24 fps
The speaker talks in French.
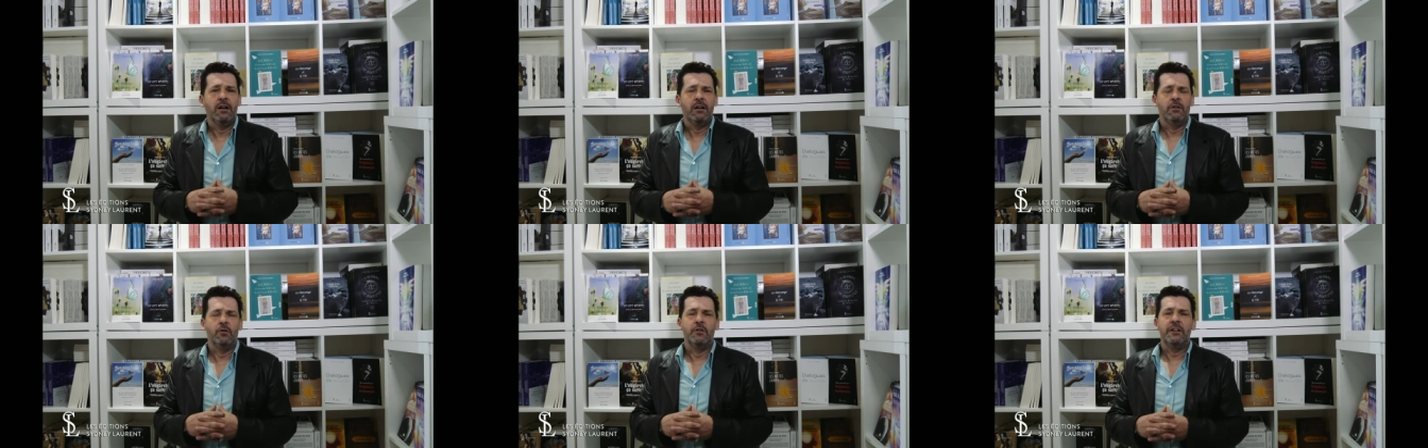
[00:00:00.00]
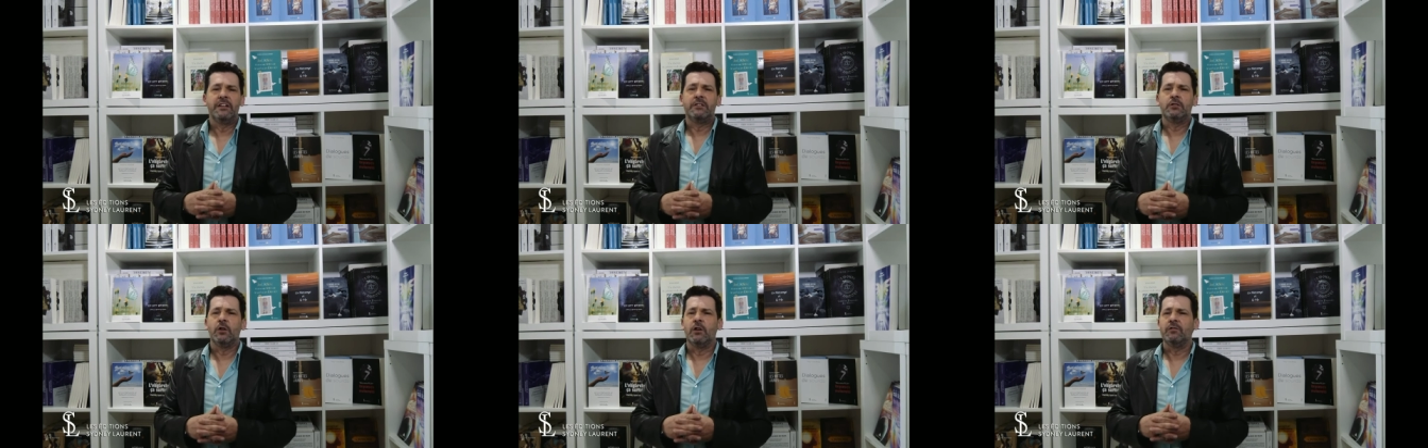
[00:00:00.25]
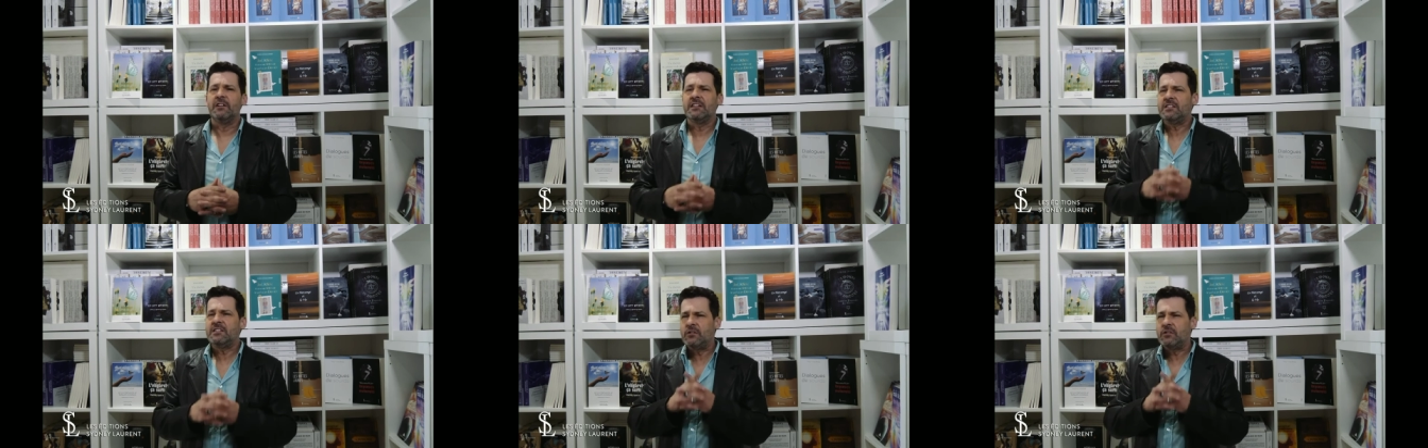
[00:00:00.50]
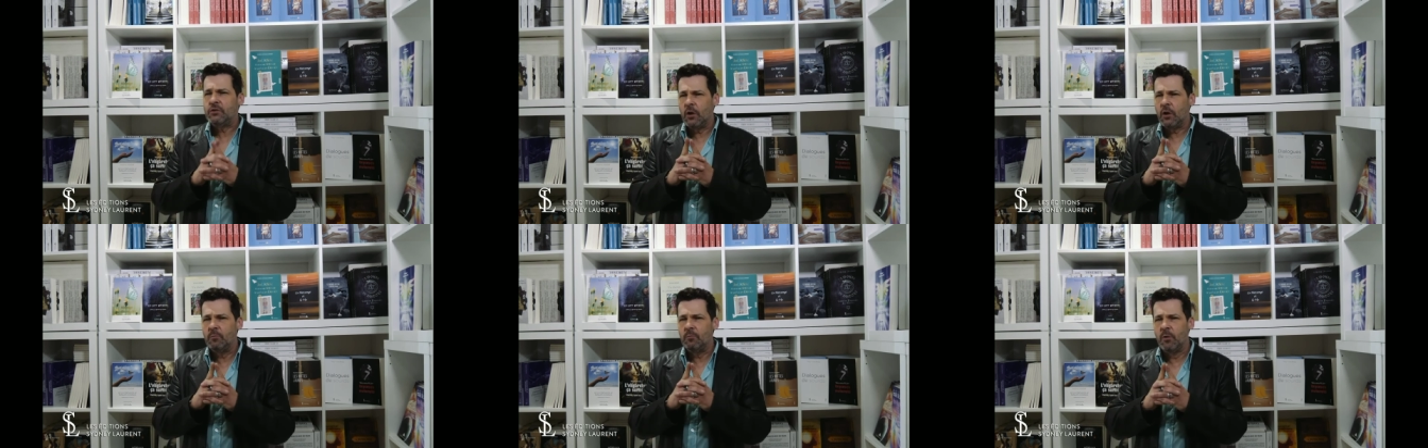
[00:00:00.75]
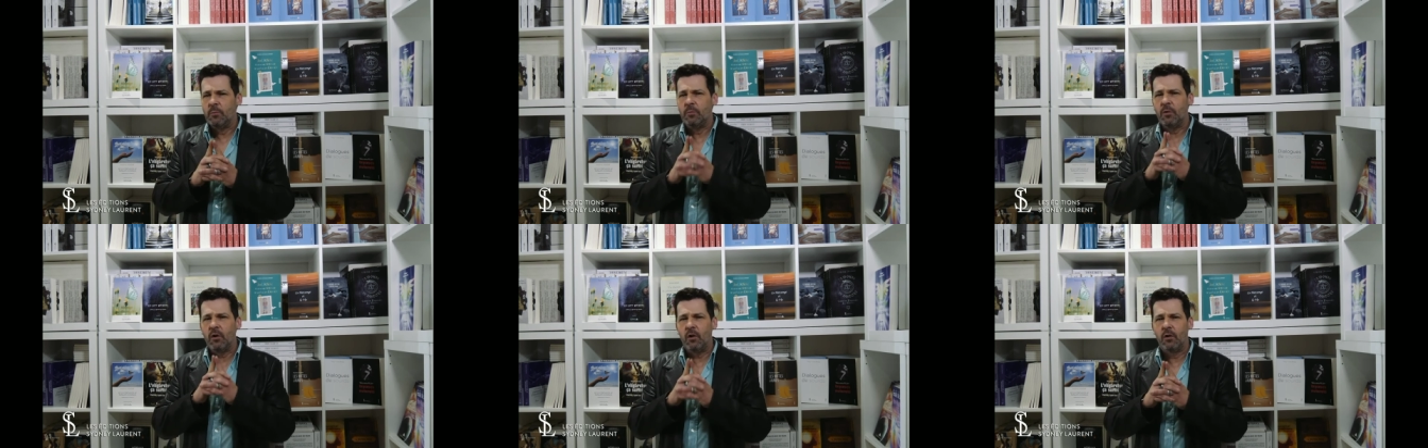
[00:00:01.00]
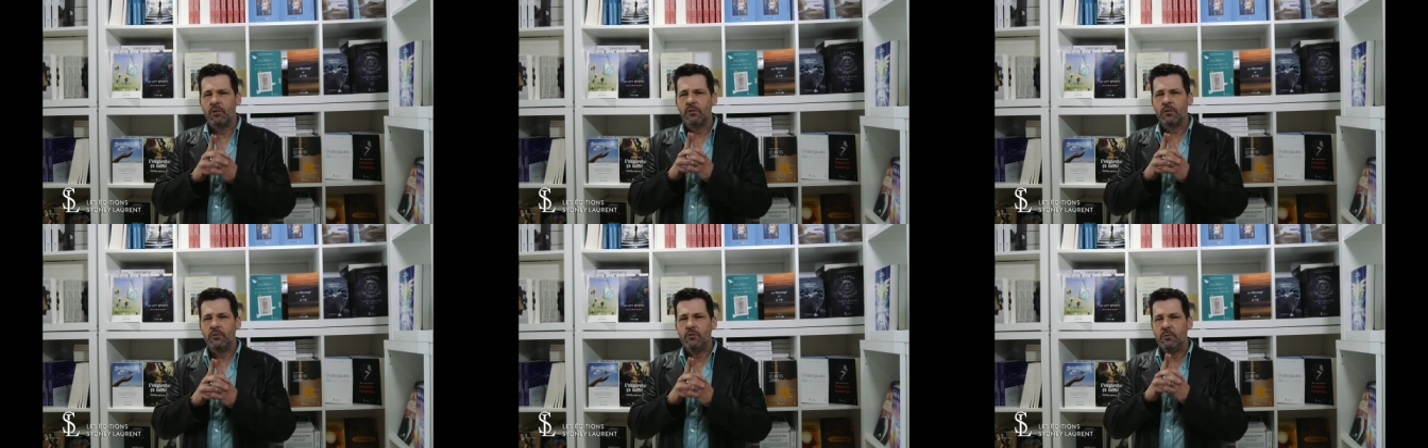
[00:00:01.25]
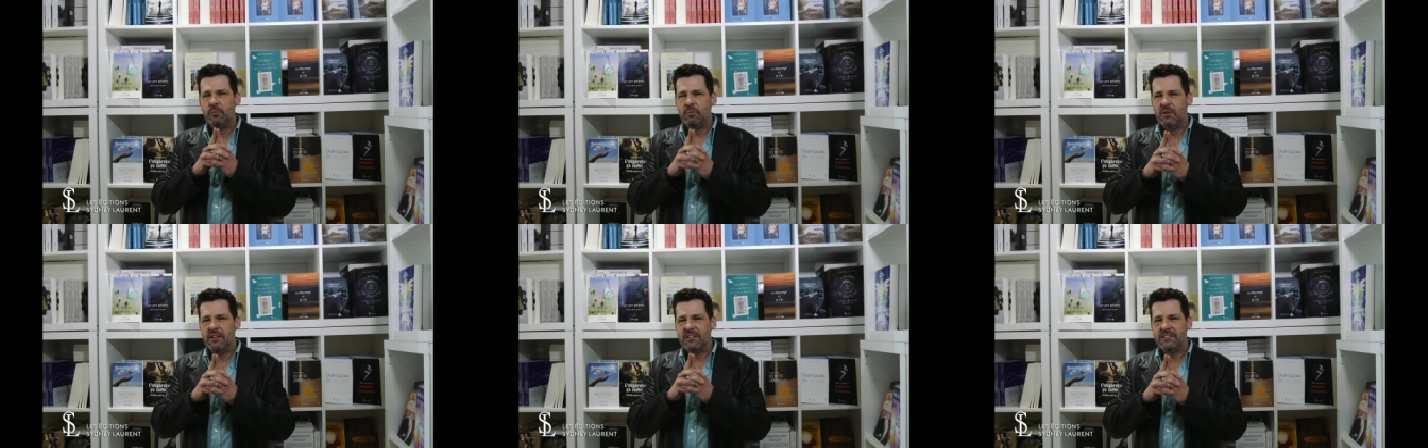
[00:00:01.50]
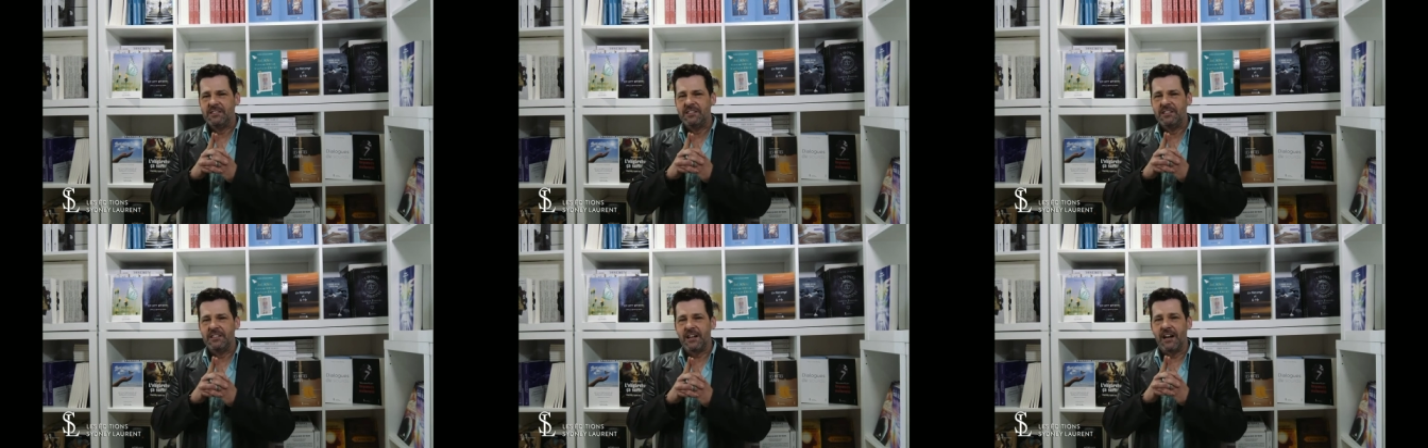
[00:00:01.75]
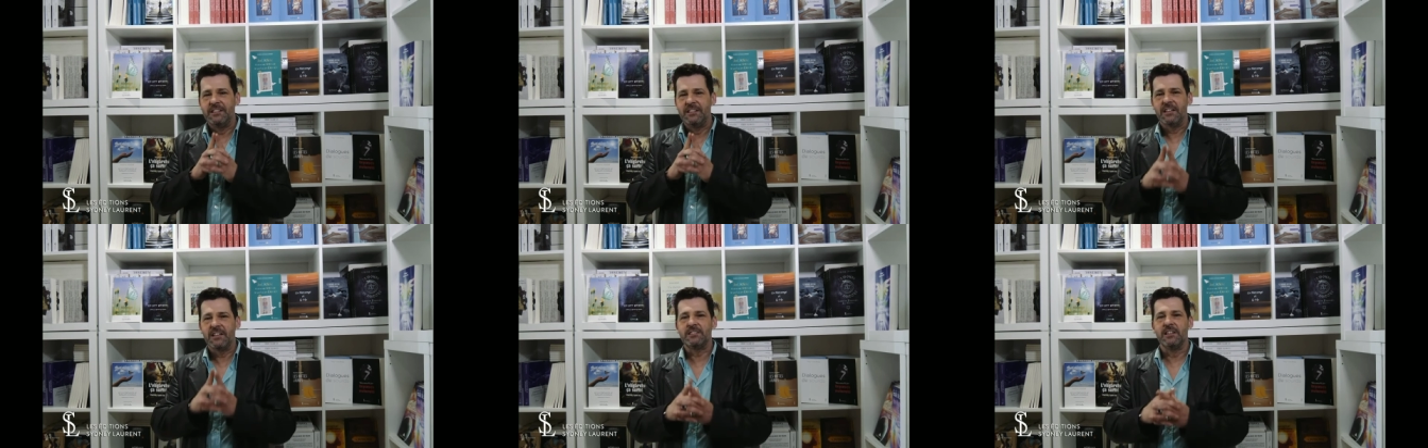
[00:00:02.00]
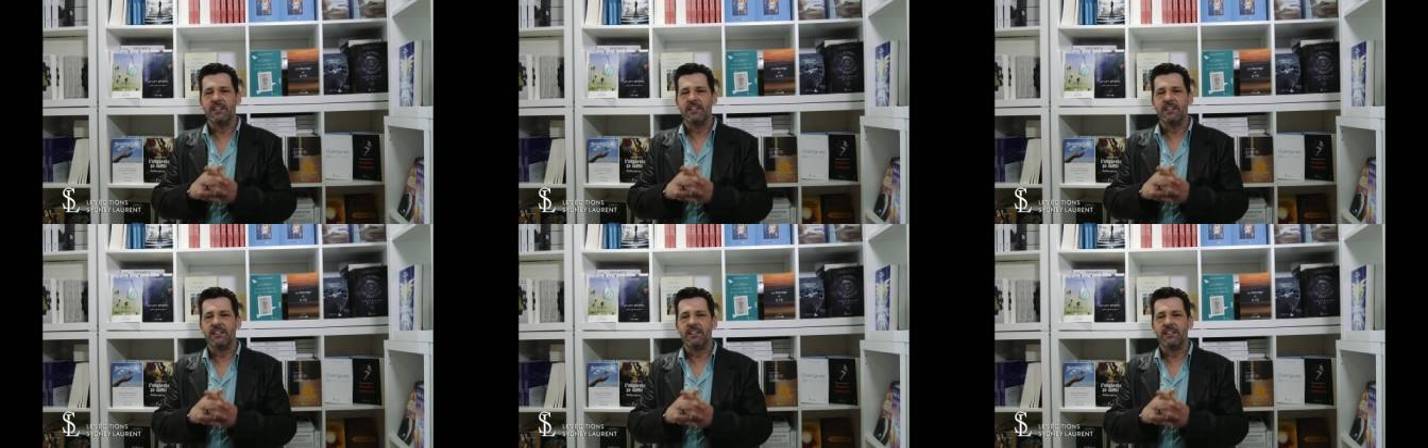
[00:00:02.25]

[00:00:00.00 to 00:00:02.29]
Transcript: le lecteur va sûrement prendre du plaisir à lire